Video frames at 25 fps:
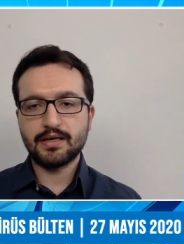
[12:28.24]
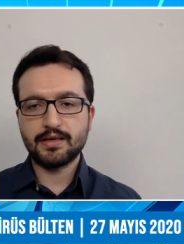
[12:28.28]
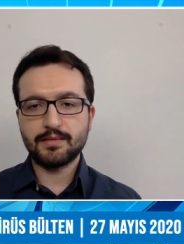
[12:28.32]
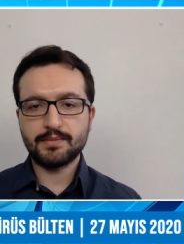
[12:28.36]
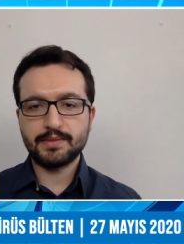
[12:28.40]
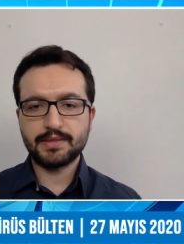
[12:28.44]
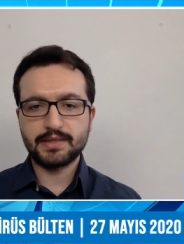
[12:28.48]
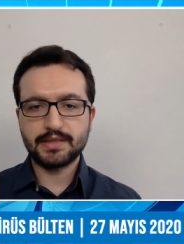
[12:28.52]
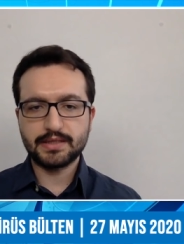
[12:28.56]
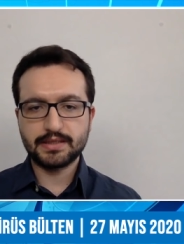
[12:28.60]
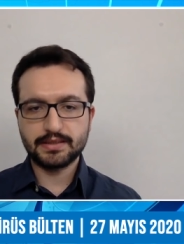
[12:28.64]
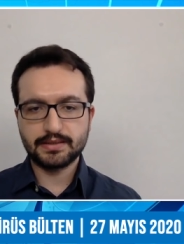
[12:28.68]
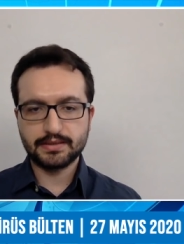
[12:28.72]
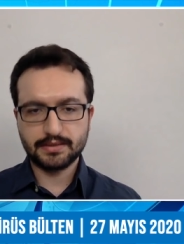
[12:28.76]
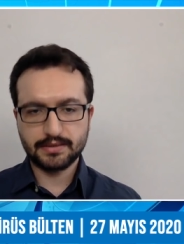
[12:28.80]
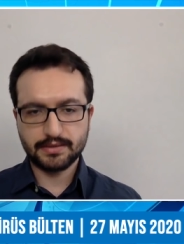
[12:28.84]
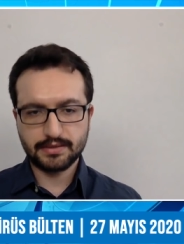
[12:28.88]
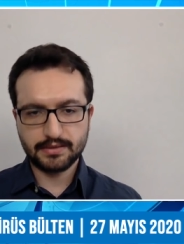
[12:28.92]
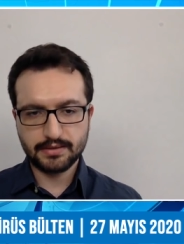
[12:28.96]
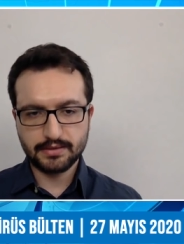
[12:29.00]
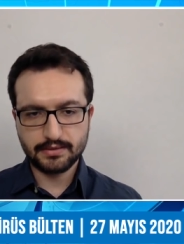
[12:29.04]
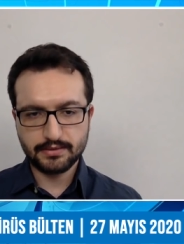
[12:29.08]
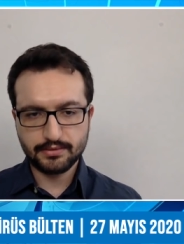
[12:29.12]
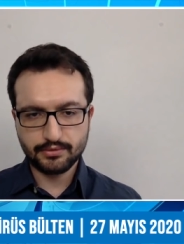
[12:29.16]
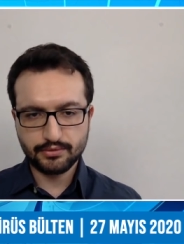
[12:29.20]

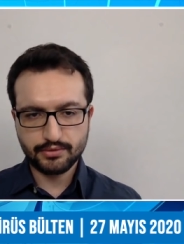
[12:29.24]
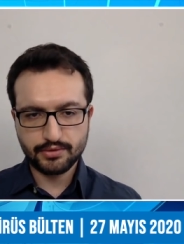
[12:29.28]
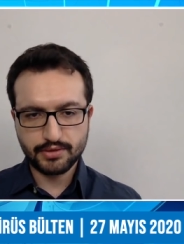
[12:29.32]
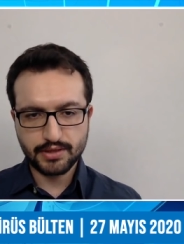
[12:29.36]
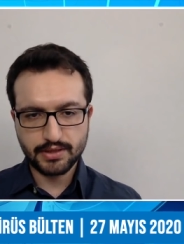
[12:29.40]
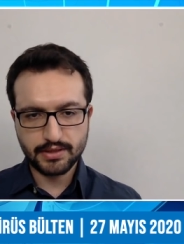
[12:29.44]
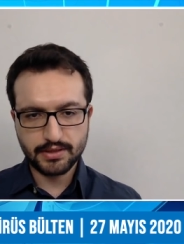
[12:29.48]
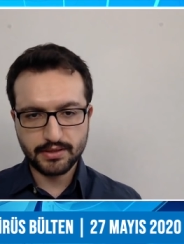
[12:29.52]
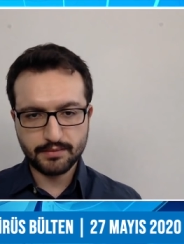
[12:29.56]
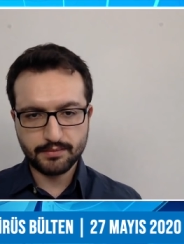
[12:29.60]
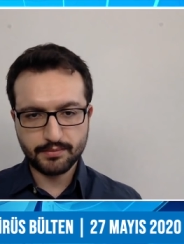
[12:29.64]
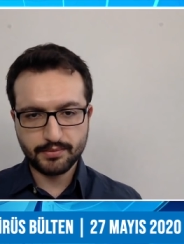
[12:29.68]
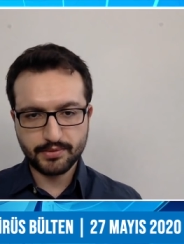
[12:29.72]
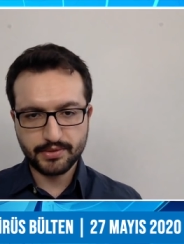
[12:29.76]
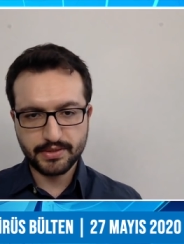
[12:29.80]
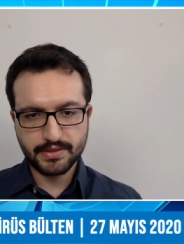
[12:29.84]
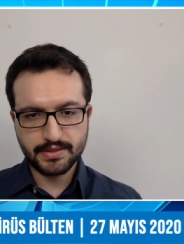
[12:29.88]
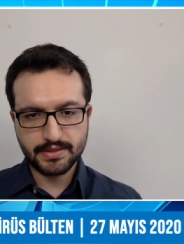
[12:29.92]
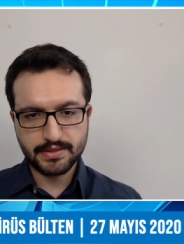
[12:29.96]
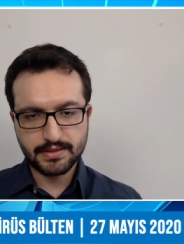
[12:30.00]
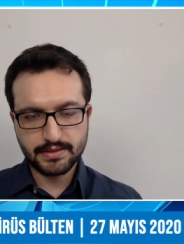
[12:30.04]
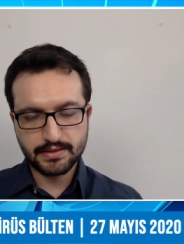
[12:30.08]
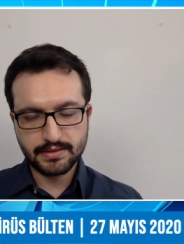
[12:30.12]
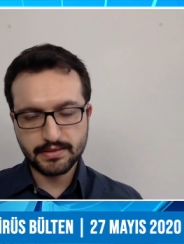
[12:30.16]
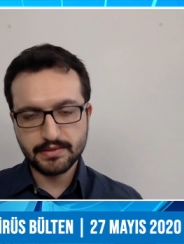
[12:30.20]
Amerika'da Associated
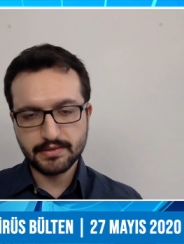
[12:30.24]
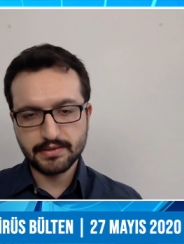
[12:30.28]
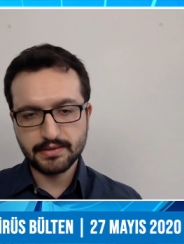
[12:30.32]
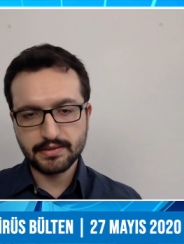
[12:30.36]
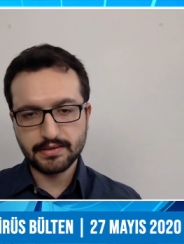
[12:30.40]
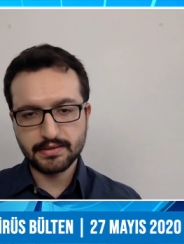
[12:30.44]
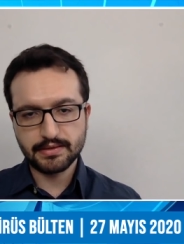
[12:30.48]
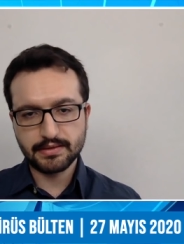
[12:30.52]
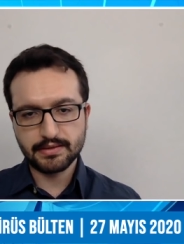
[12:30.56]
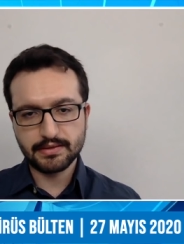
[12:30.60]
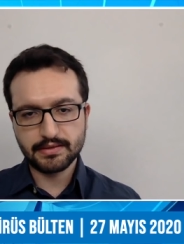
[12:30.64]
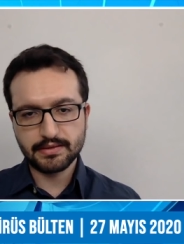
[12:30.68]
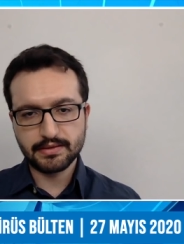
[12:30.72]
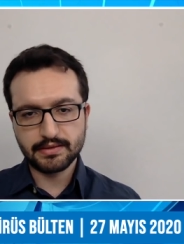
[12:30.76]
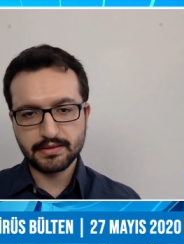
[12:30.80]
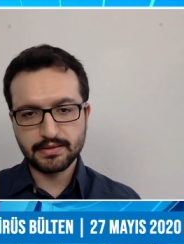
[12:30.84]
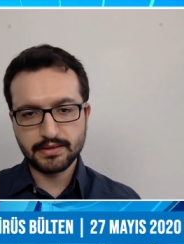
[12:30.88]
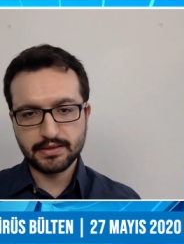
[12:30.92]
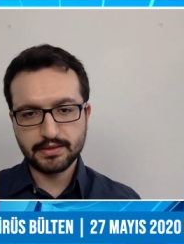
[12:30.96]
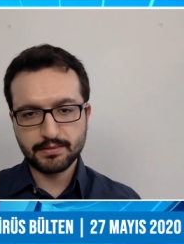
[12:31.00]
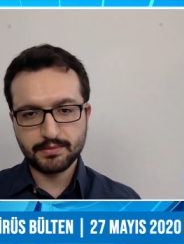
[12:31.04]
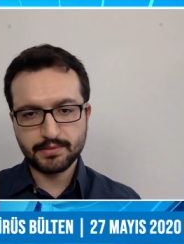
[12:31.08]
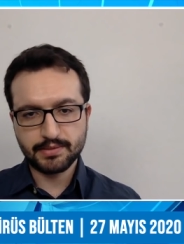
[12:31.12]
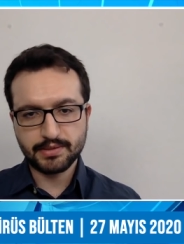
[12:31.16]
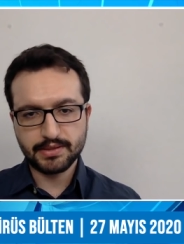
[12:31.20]
Press'in e,
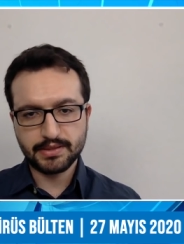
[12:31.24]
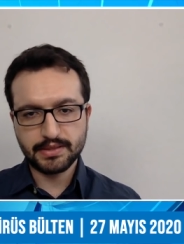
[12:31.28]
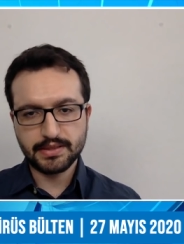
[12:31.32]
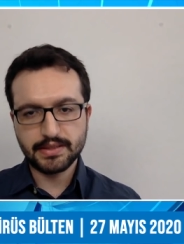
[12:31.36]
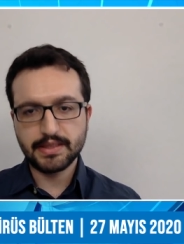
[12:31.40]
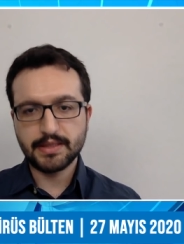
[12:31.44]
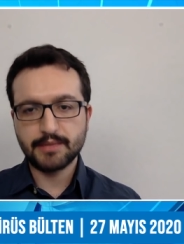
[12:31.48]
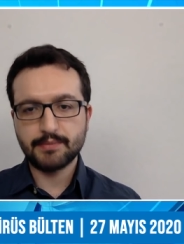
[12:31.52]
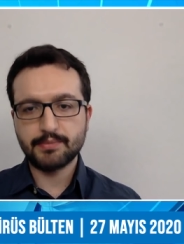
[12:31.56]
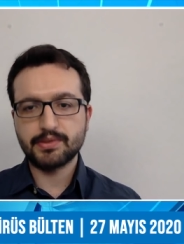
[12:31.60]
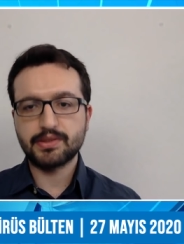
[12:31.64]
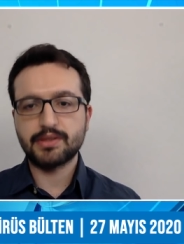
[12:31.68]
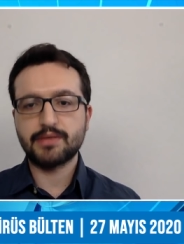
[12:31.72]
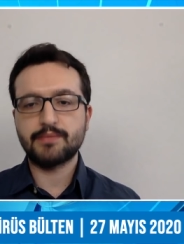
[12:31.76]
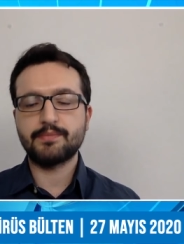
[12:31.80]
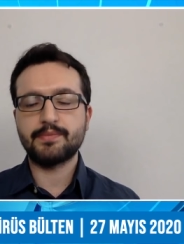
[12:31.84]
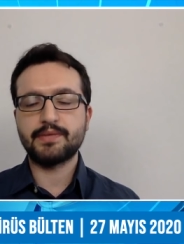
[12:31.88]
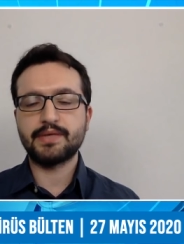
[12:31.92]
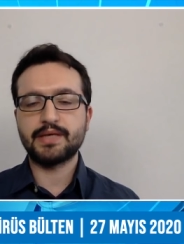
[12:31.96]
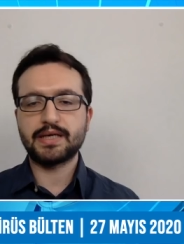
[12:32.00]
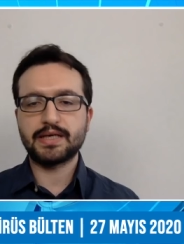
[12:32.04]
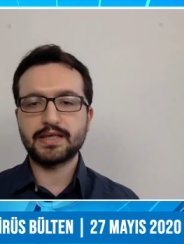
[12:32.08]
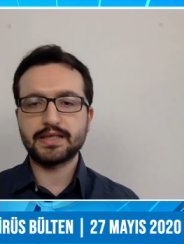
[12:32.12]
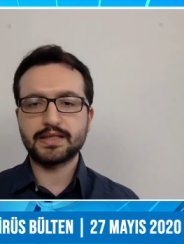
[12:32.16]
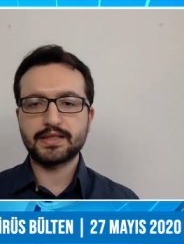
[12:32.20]
işbirliğiyle yapılan
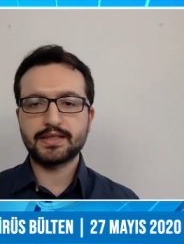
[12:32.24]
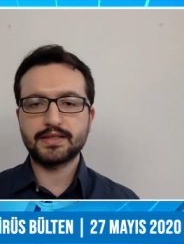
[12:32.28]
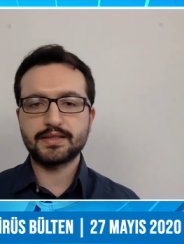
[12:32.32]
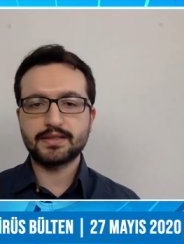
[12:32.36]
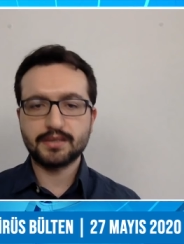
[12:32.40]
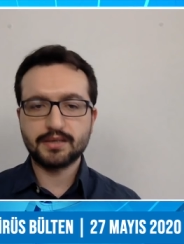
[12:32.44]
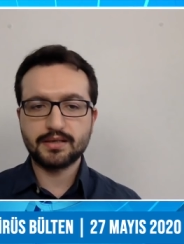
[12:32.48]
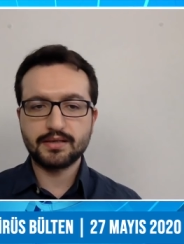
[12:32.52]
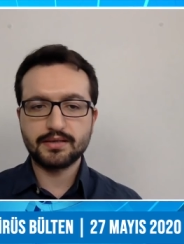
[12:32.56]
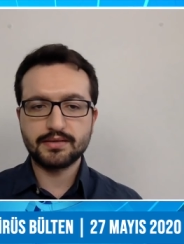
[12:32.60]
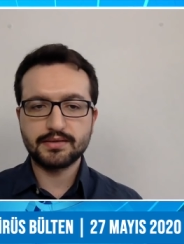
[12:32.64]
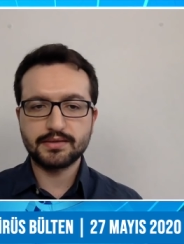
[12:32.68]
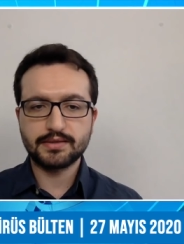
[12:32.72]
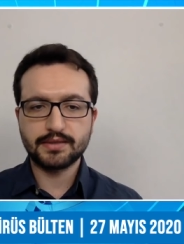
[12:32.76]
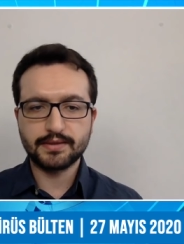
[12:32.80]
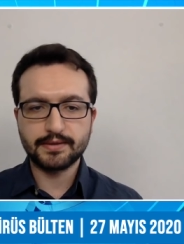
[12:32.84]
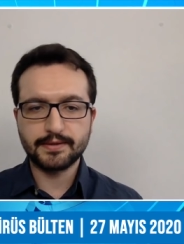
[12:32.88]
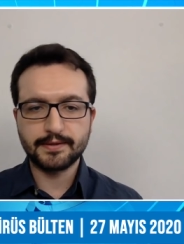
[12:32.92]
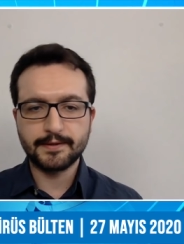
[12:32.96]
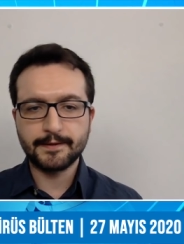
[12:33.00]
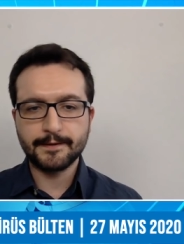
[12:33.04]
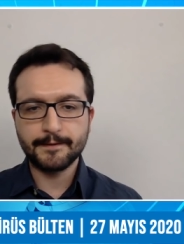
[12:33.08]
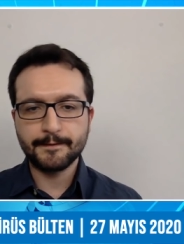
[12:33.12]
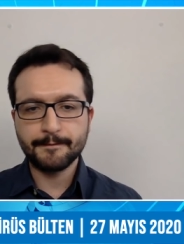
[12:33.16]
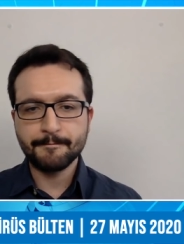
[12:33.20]
bir ankete
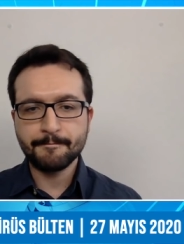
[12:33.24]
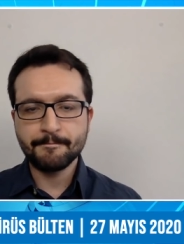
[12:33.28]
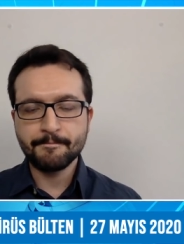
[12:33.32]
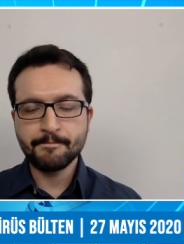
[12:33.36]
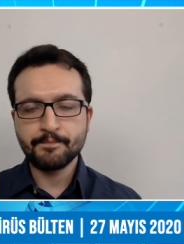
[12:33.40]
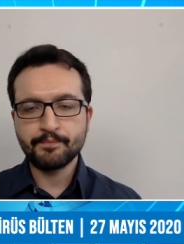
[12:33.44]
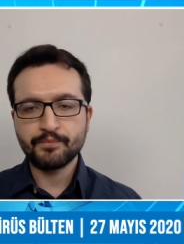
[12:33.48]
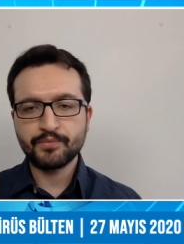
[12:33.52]
katılanların